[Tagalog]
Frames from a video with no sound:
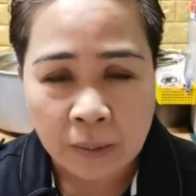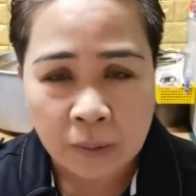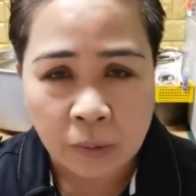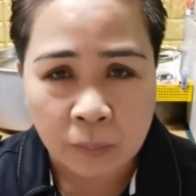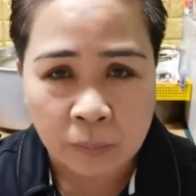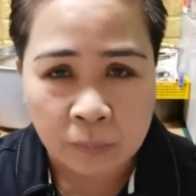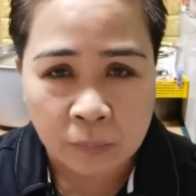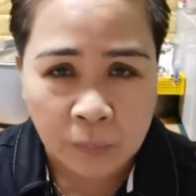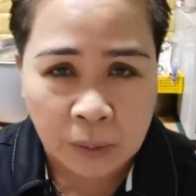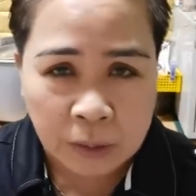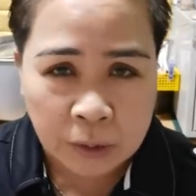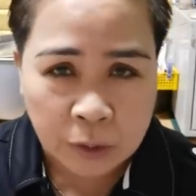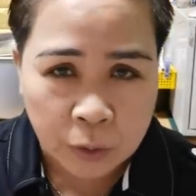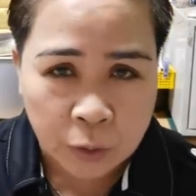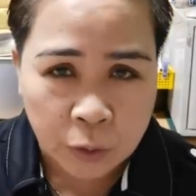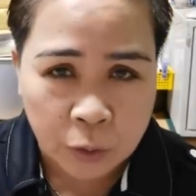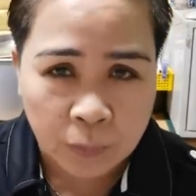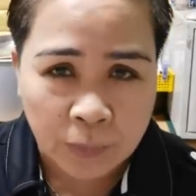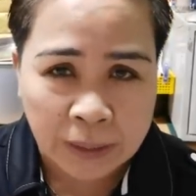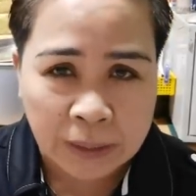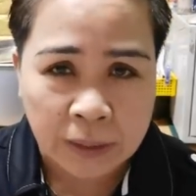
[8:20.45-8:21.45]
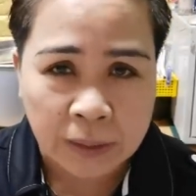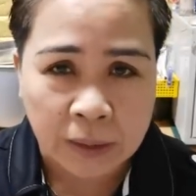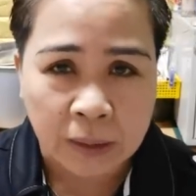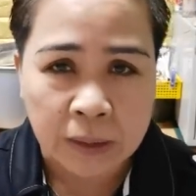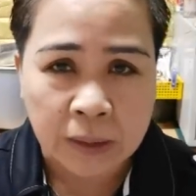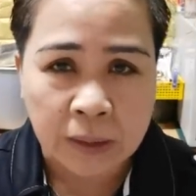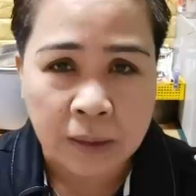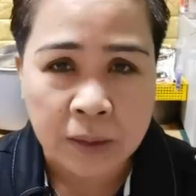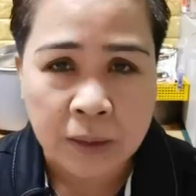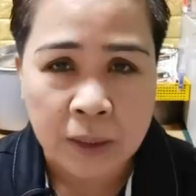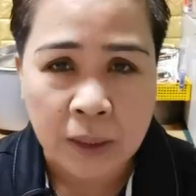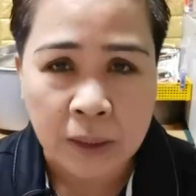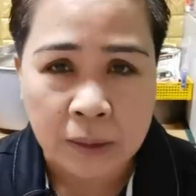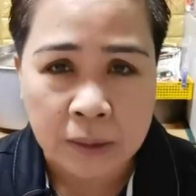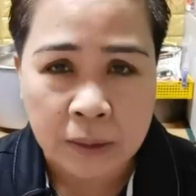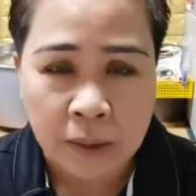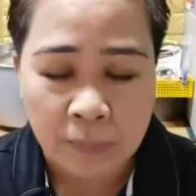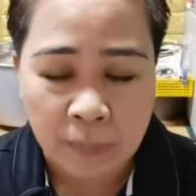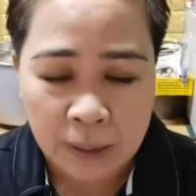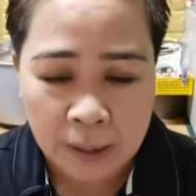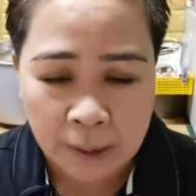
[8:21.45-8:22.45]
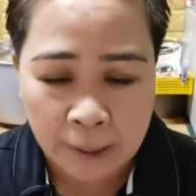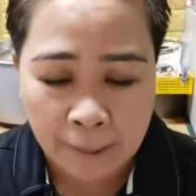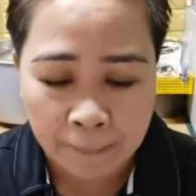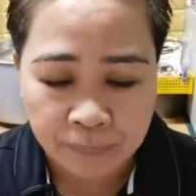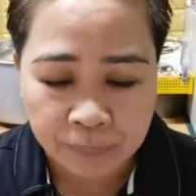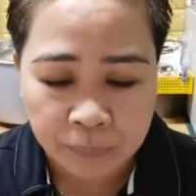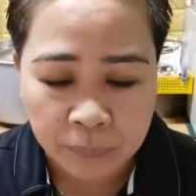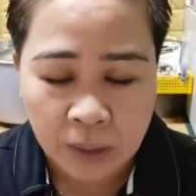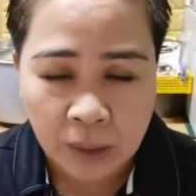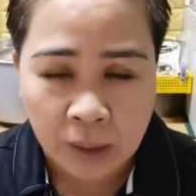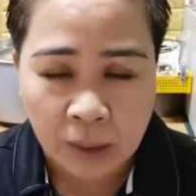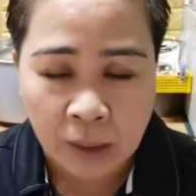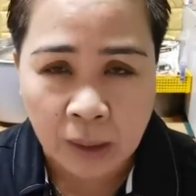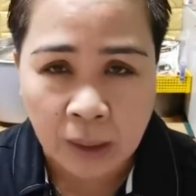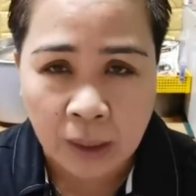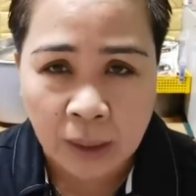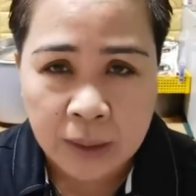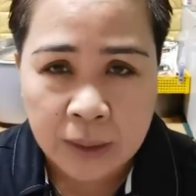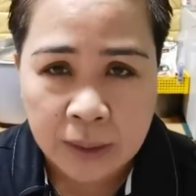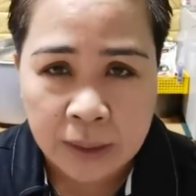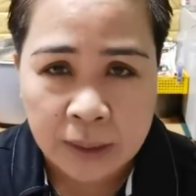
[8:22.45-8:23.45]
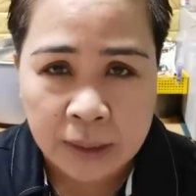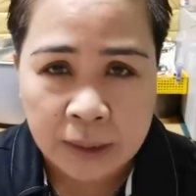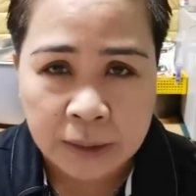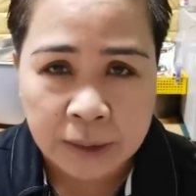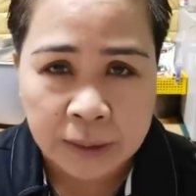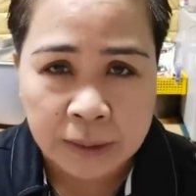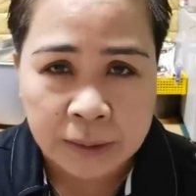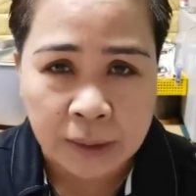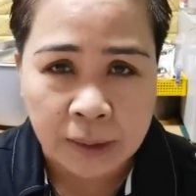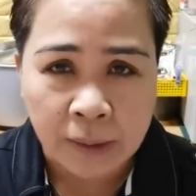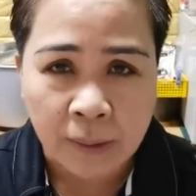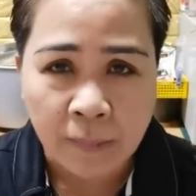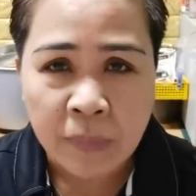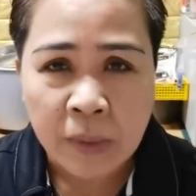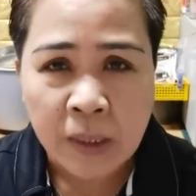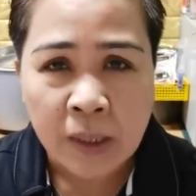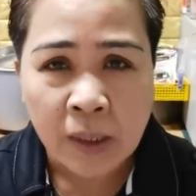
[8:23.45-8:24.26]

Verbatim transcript: yung mag-humanitarian siya sa mga uh, eyeglass kasi